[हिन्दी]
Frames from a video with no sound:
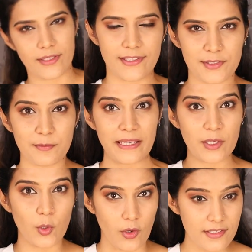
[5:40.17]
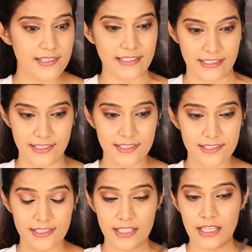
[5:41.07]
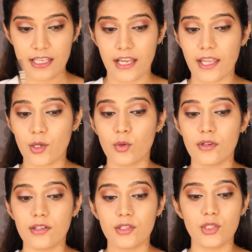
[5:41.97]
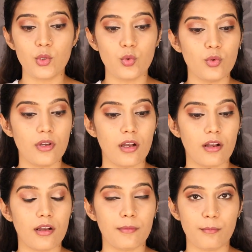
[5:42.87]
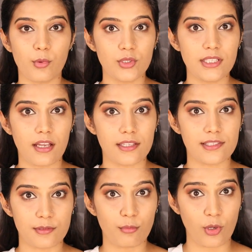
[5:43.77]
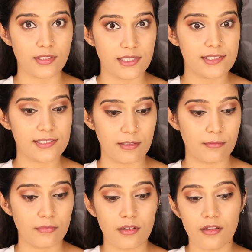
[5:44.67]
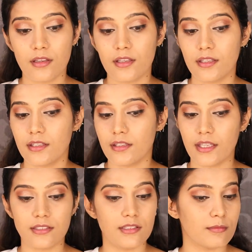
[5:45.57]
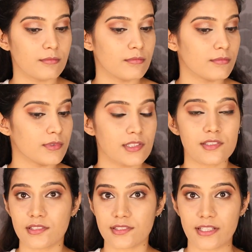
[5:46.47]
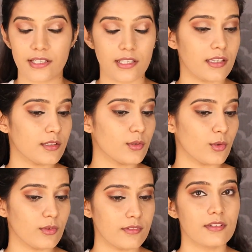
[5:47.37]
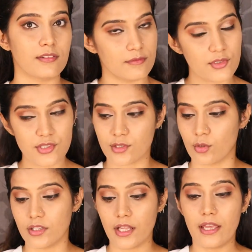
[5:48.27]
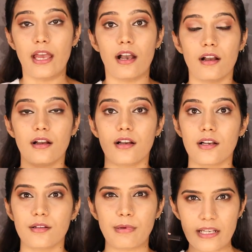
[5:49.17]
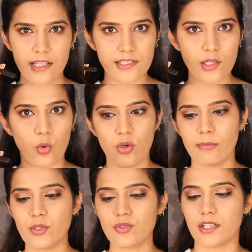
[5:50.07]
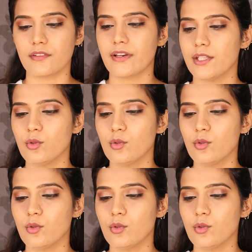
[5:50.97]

ओके सो बाई गॉड्स ग्रेस आई कुड डू बोथ द आईज बहुत ही सेम एकदम सिस्टर्स लग रही हैं दोनों विच इज़ गुड हल्का सा कोल मैं यूज़ करने वाली